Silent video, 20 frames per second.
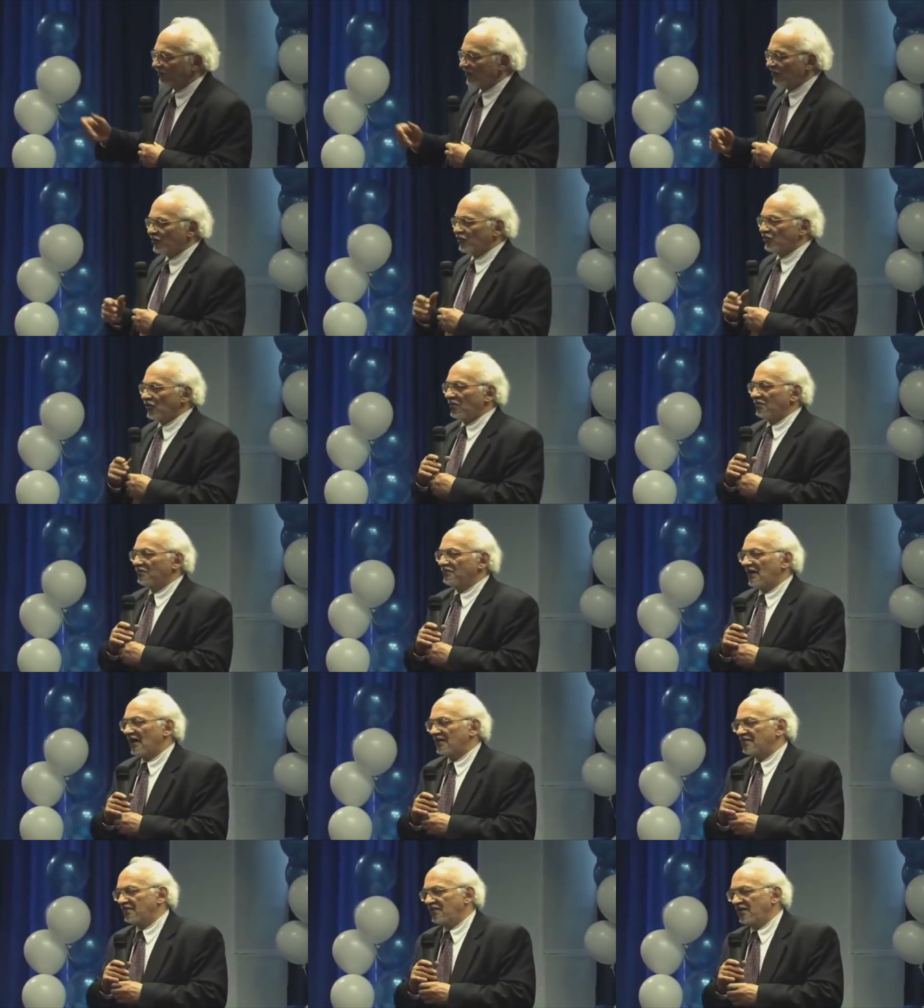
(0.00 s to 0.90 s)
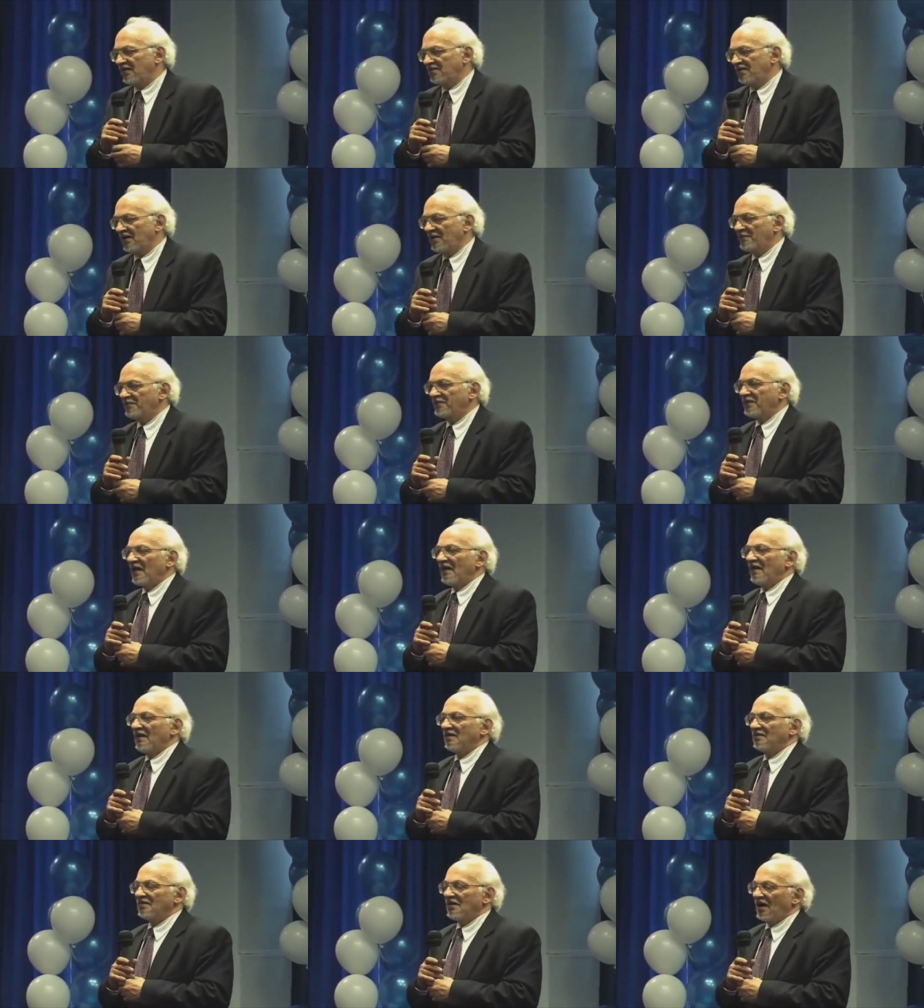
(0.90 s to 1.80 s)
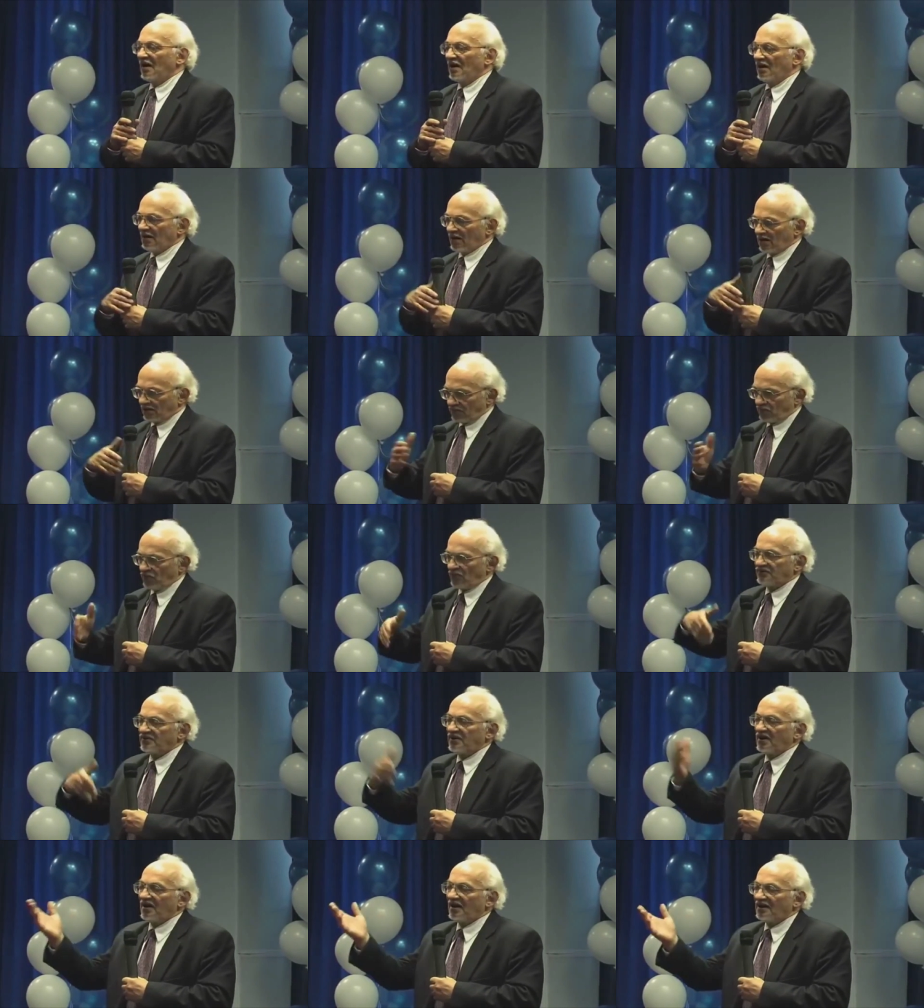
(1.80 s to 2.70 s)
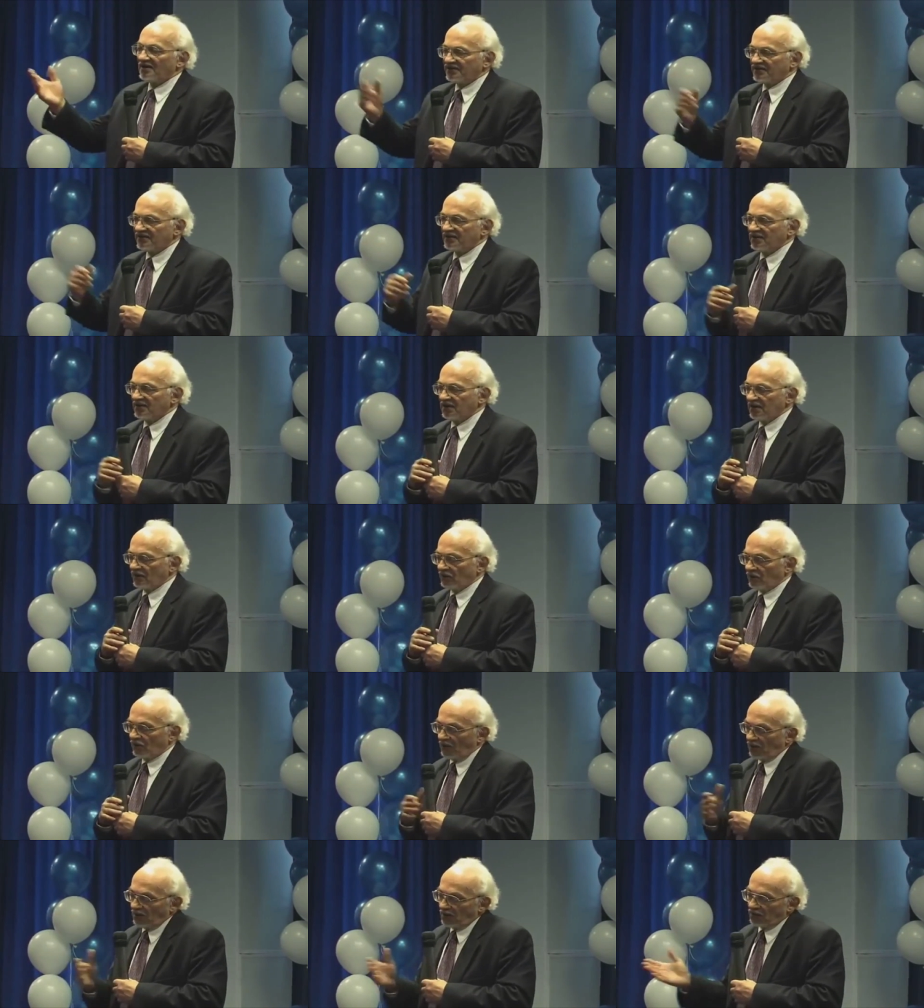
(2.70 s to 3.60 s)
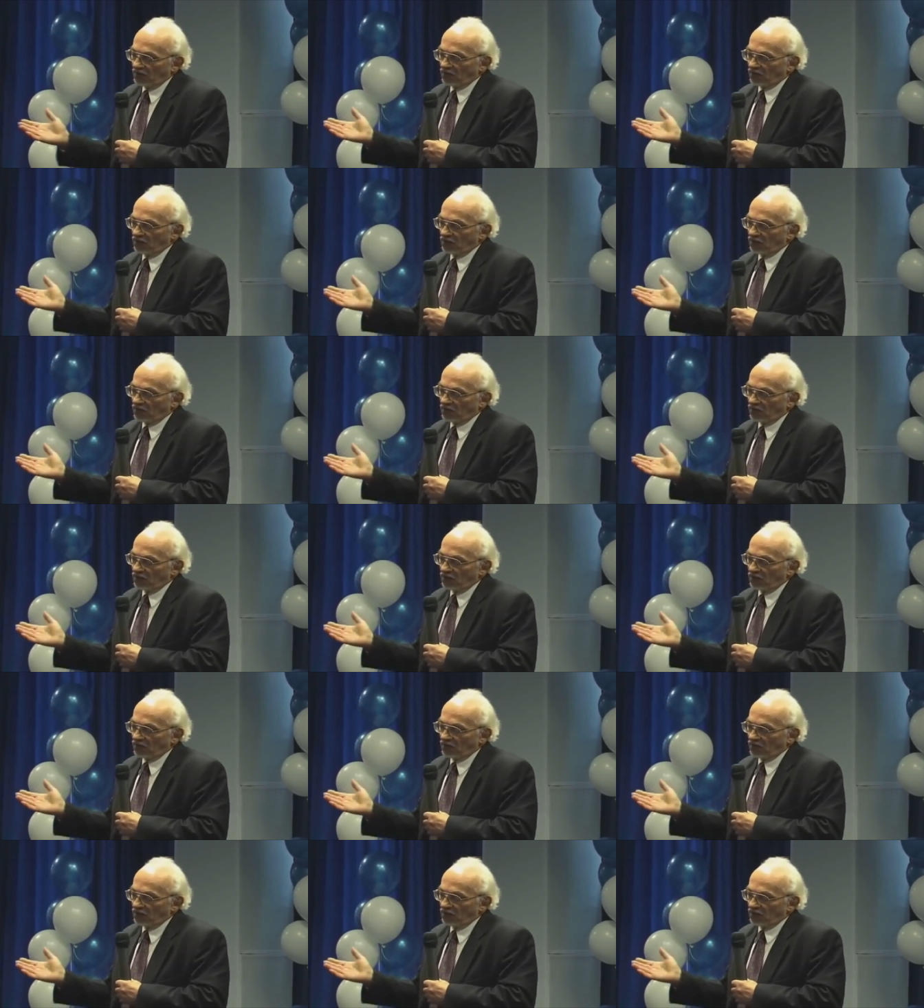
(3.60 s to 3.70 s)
мы ждем ответа на, то есть реакции на него,